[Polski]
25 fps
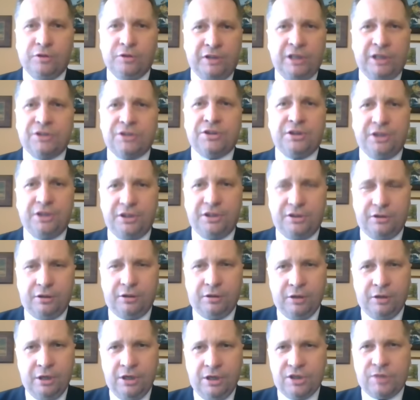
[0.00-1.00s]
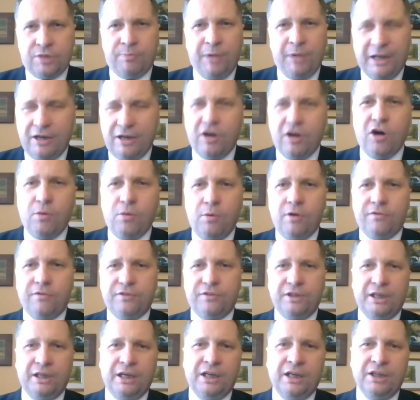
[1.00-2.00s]
To znaczy, że co? Że pan
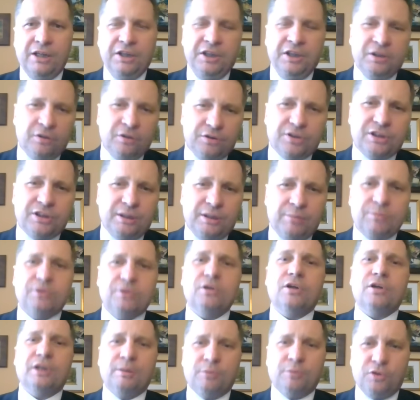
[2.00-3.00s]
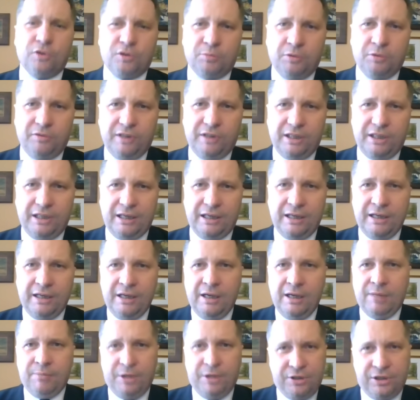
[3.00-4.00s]
Hołownia, idąc tym tokiem rozmowania,
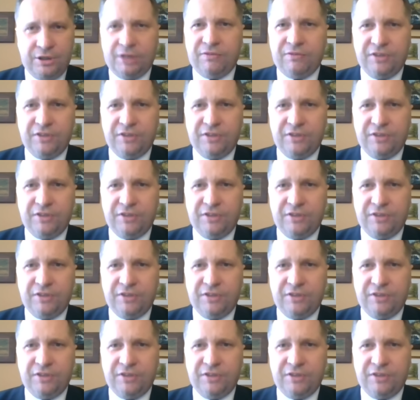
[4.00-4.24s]
będzie